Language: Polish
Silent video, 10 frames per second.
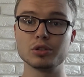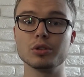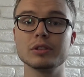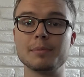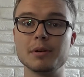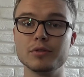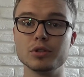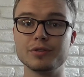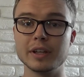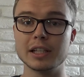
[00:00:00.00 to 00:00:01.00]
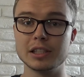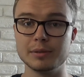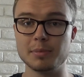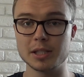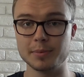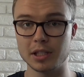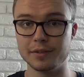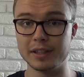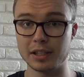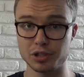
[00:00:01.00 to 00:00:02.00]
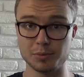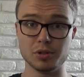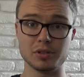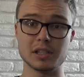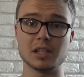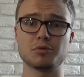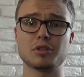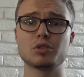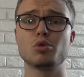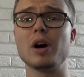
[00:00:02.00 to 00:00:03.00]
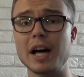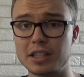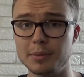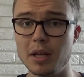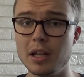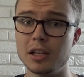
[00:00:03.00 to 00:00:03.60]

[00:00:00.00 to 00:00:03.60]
to na pewno otwiera Ci perspektywę na to, żeby zostać na przykład kucharzem,